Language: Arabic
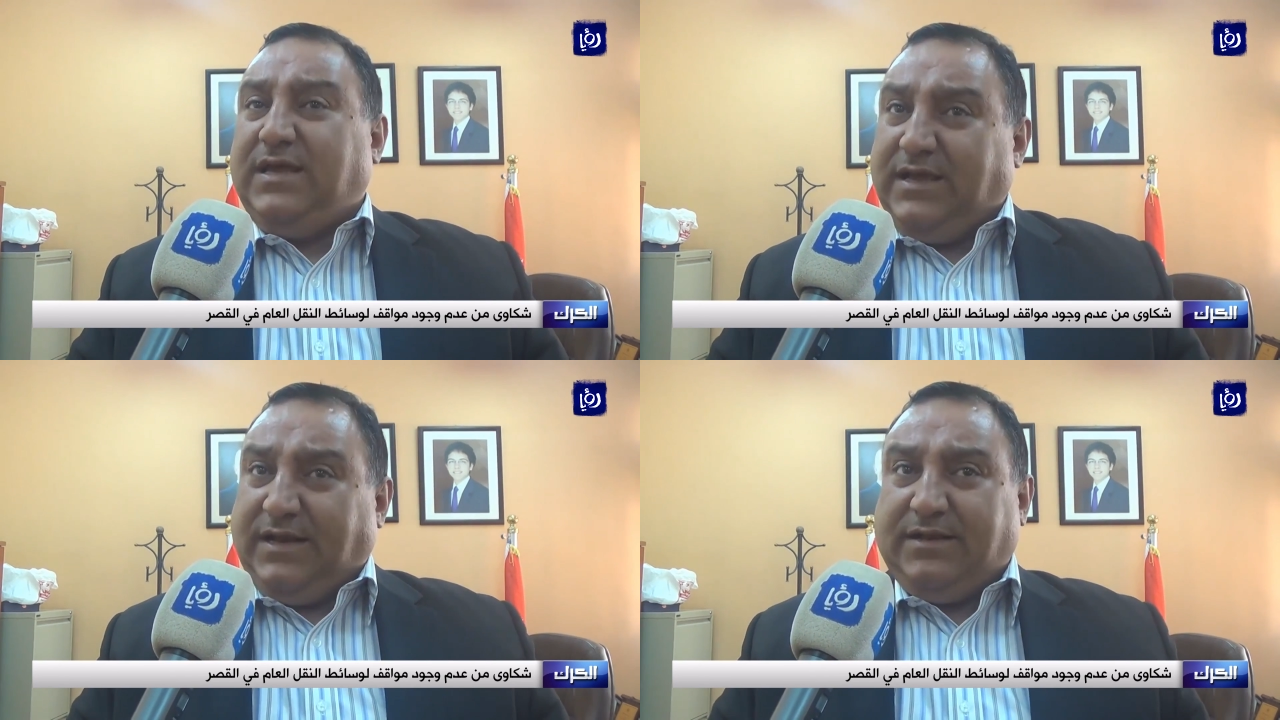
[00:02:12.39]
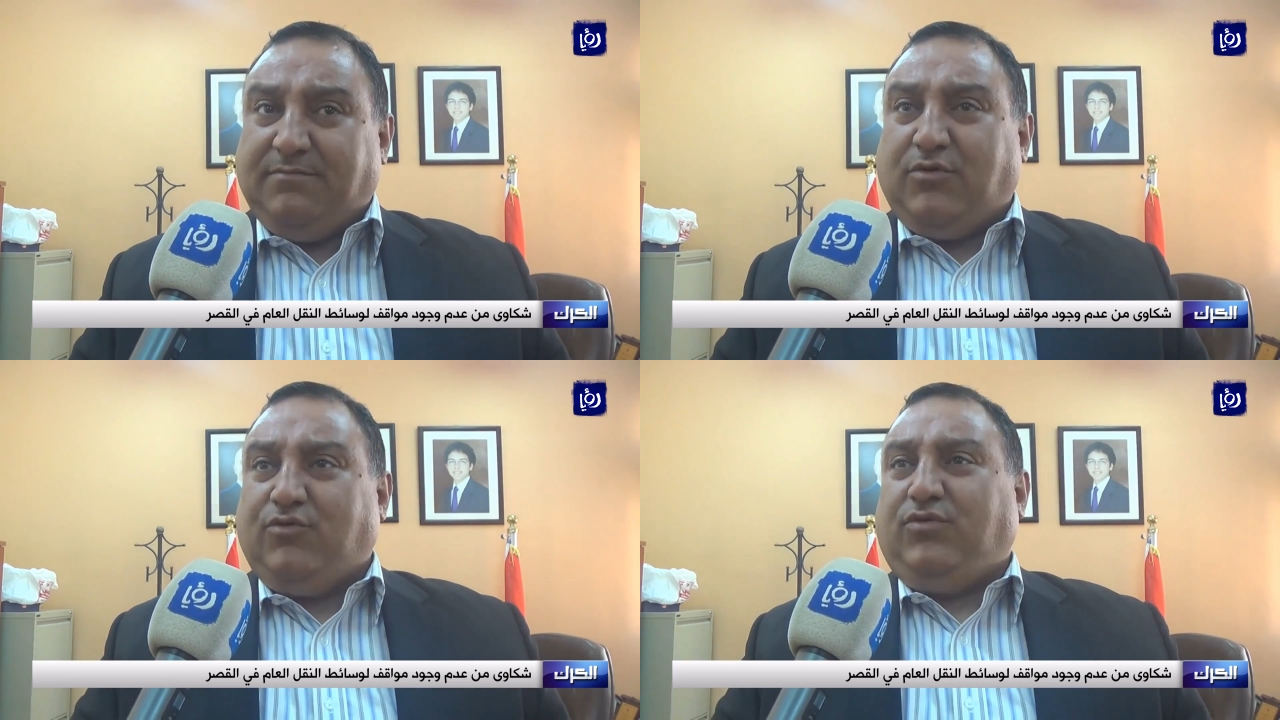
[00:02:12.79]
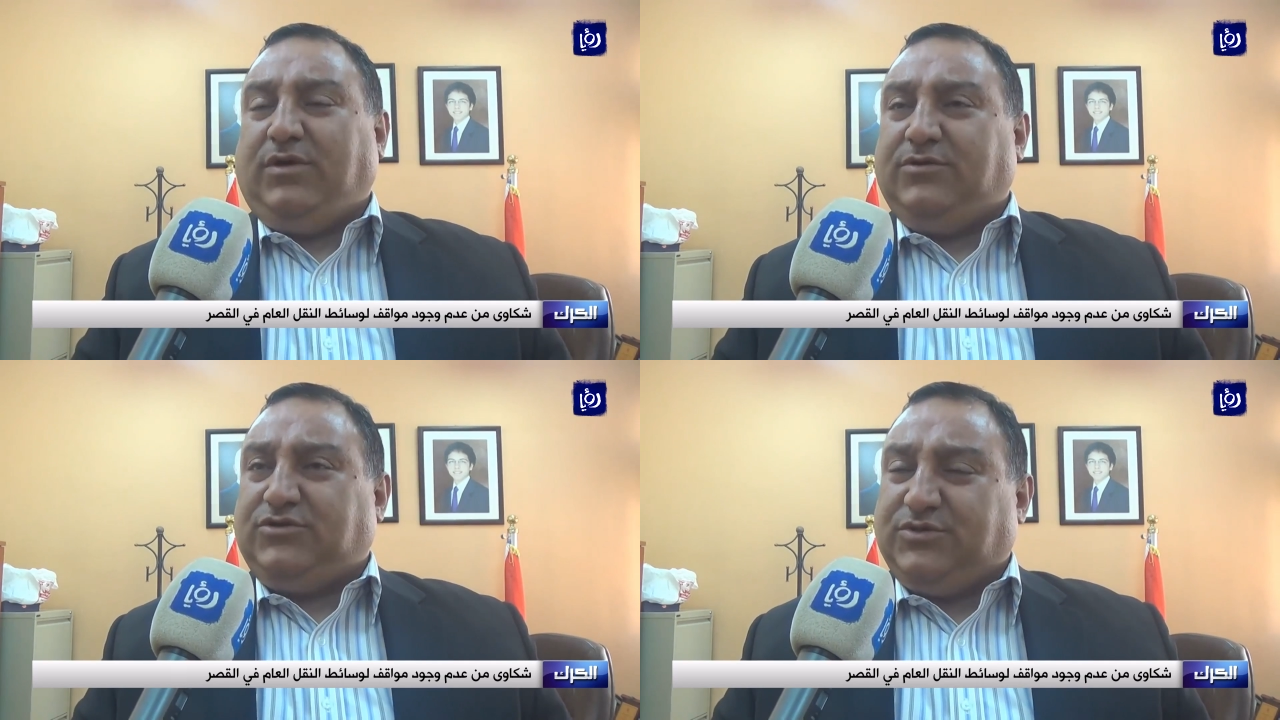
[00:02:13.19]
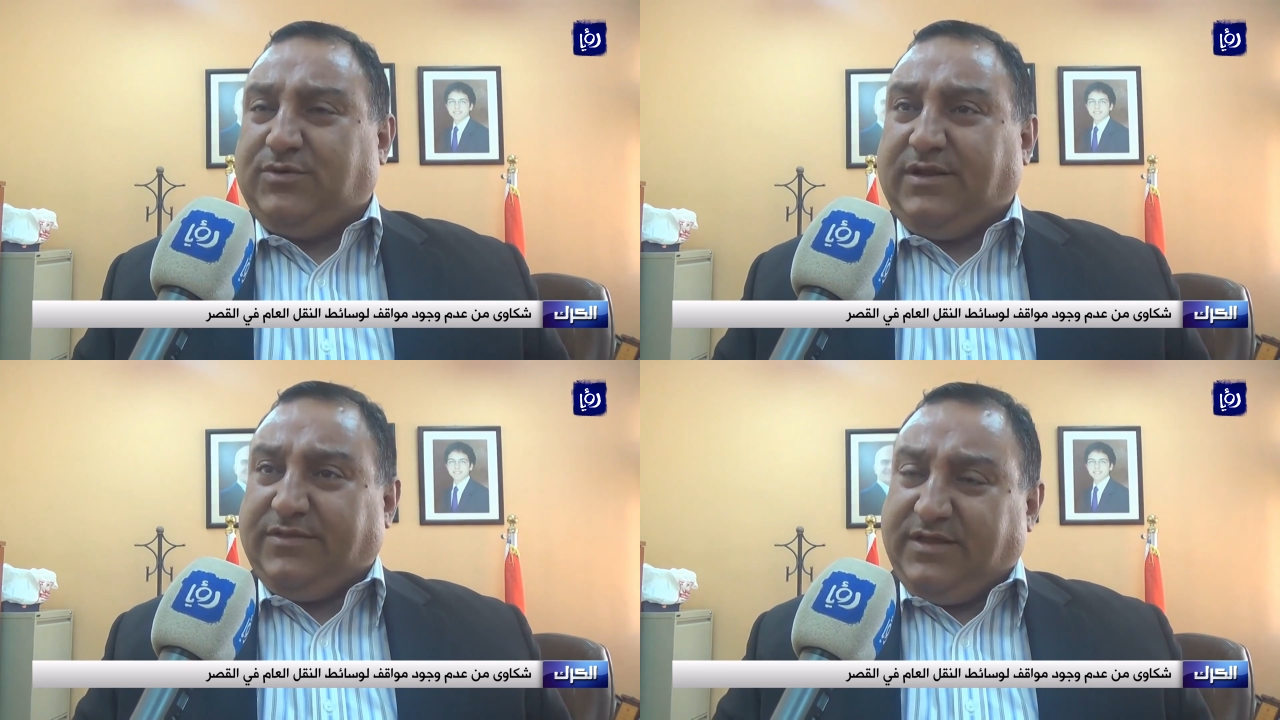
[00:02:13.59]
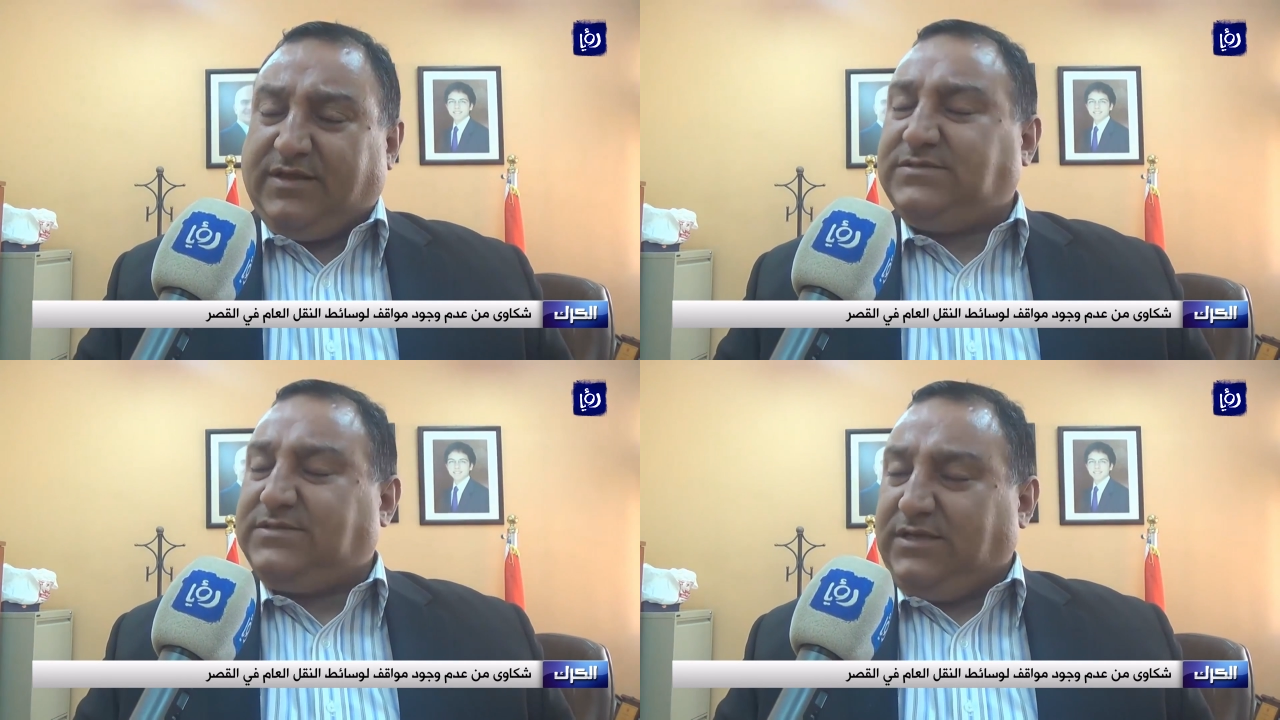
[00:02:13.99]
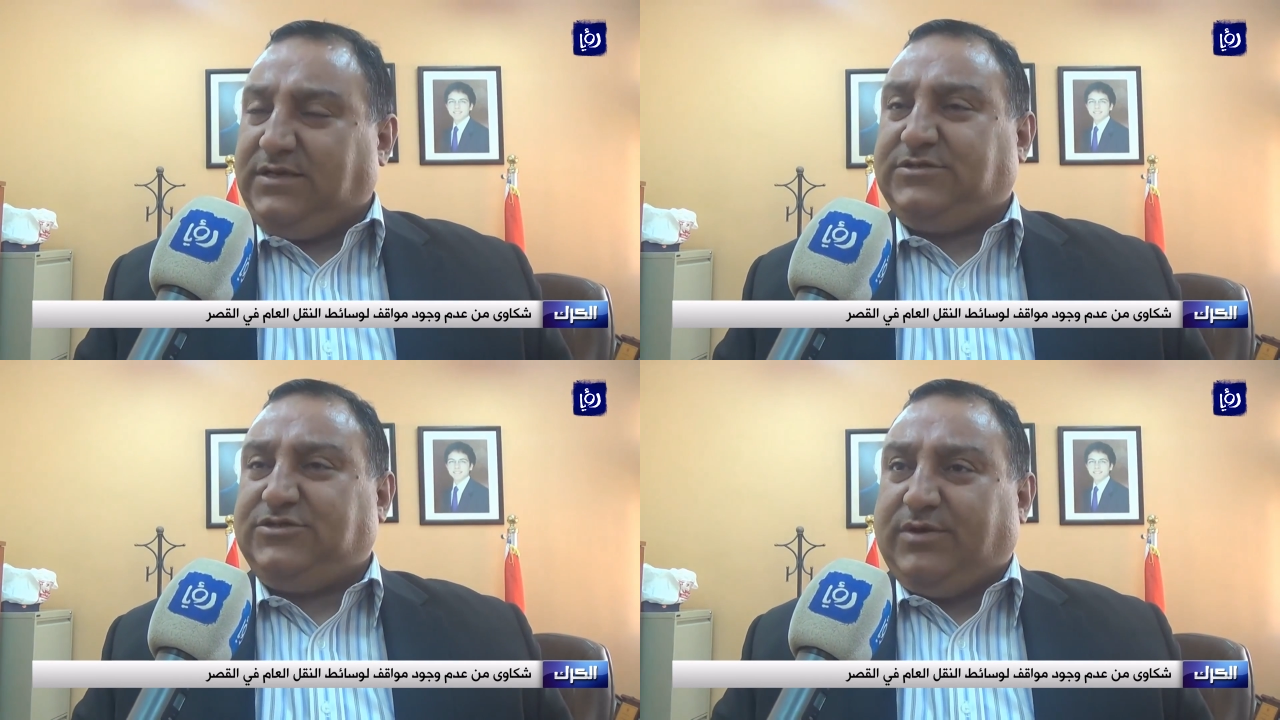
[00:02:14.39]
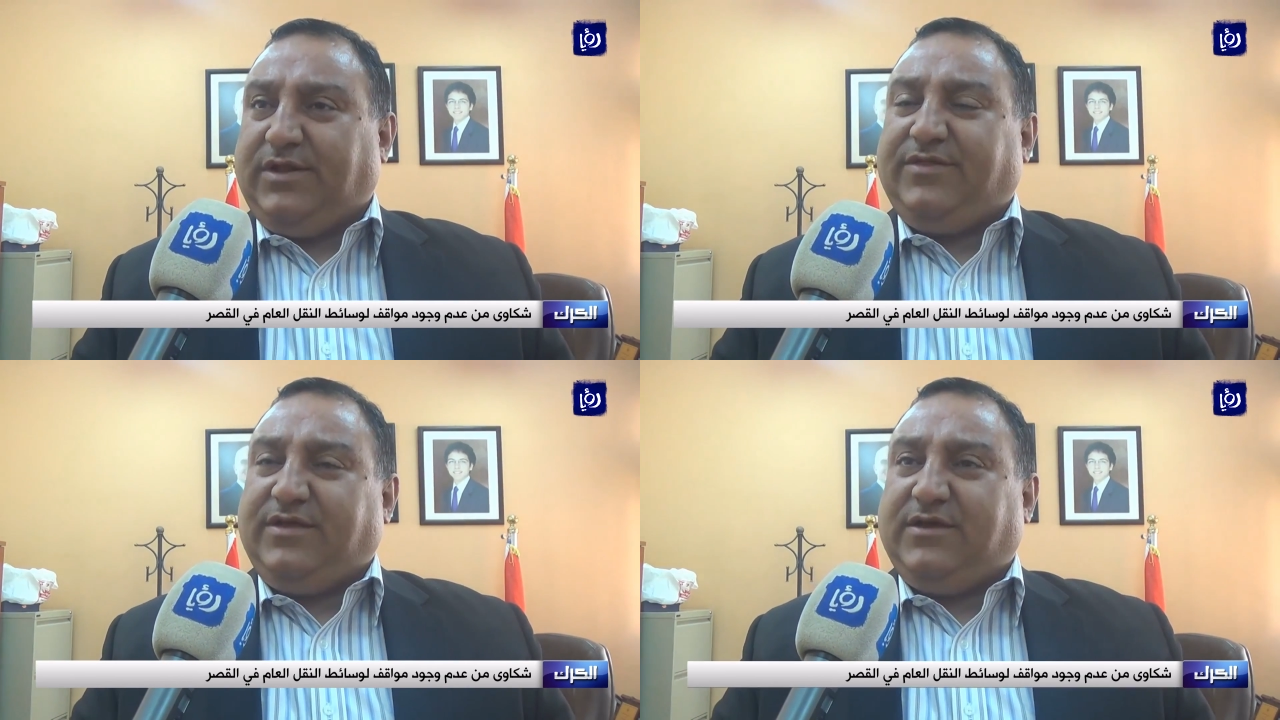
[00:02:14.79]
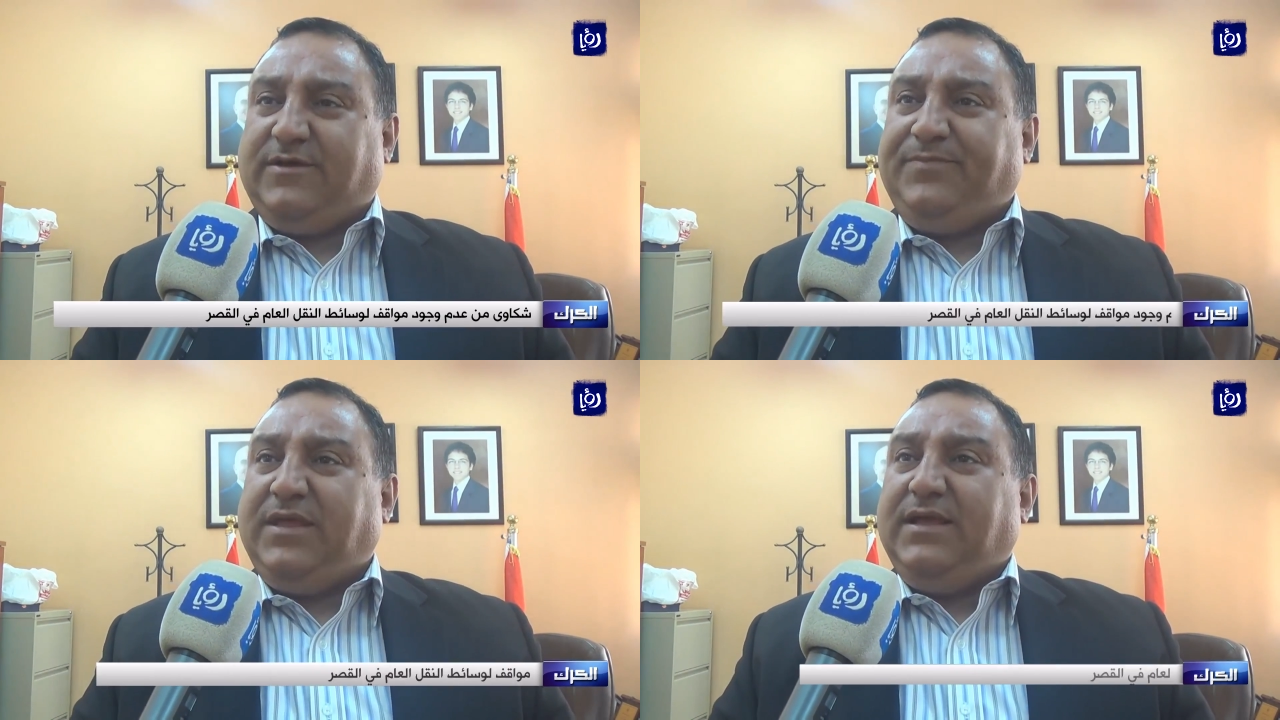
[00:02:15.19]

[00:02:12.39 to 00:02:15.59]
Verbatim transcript: يعني موضوع انه الشوارع ضيقه، صحيح الشوارع ضيقه،